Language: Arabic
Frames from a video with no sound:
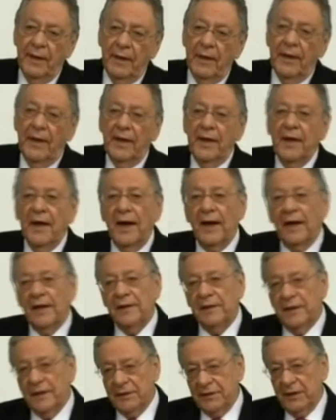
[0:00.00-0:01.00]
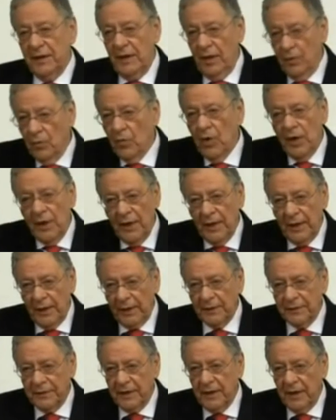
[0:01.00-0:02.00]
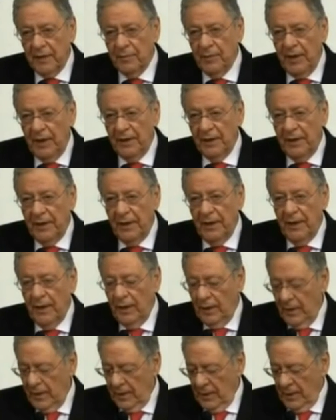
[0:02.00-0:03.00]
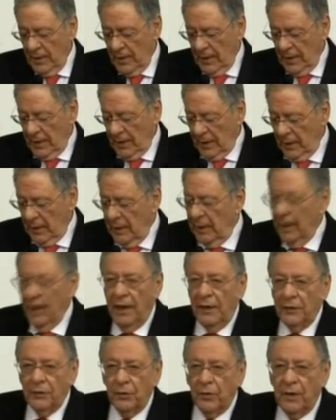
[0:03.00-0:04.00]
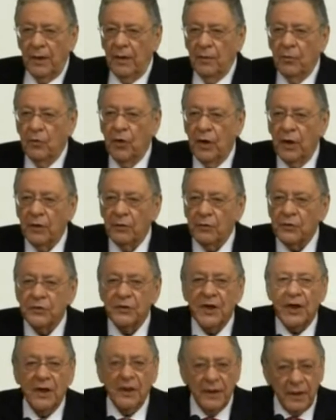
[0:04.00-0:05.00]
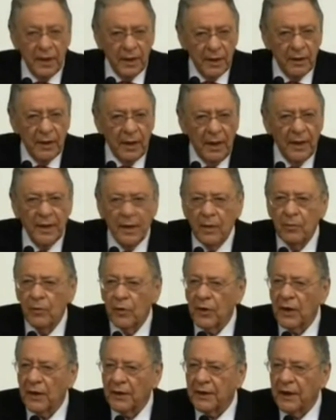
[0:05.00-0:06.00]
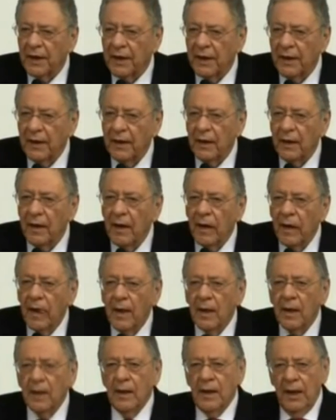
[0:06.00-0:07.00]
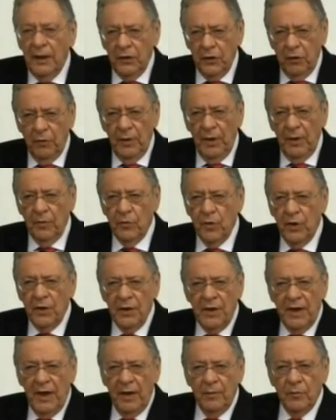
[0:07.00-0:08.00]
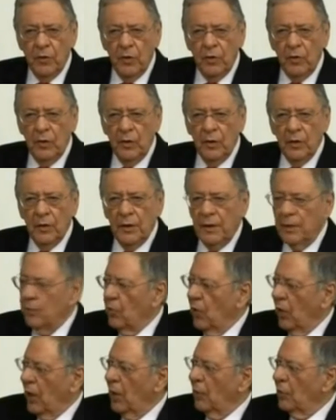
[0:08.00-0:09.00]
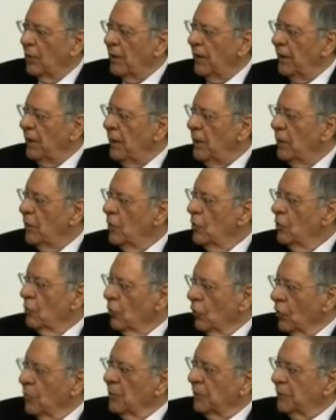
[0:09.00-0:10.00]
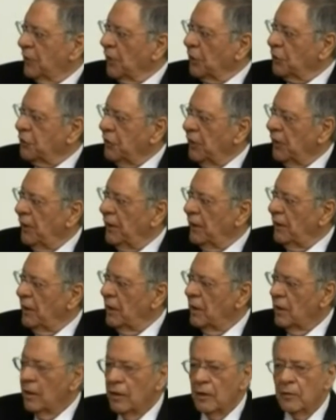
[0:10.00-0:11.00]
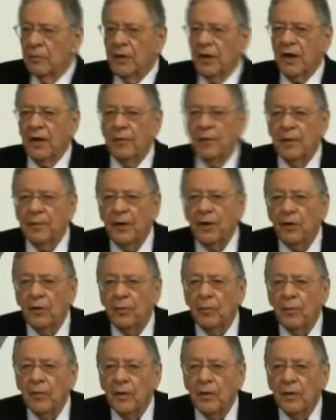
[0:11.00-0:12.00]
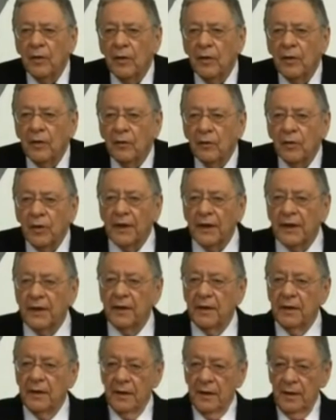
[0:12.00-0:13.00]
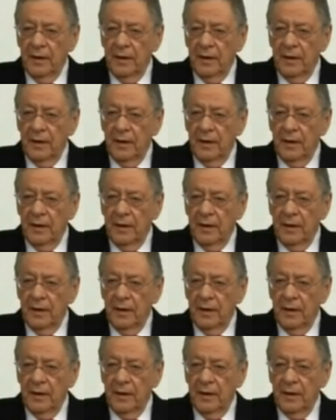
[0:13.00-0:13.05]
لأن قضية الأموال اللي راك تتكلم عليها اللي عنده الاموال ويجي عندنا عندنا مناضلين اللي عندهم الاموال يعملوا اللي مقاولين وهم مترشحين مرحبا بهم ولكن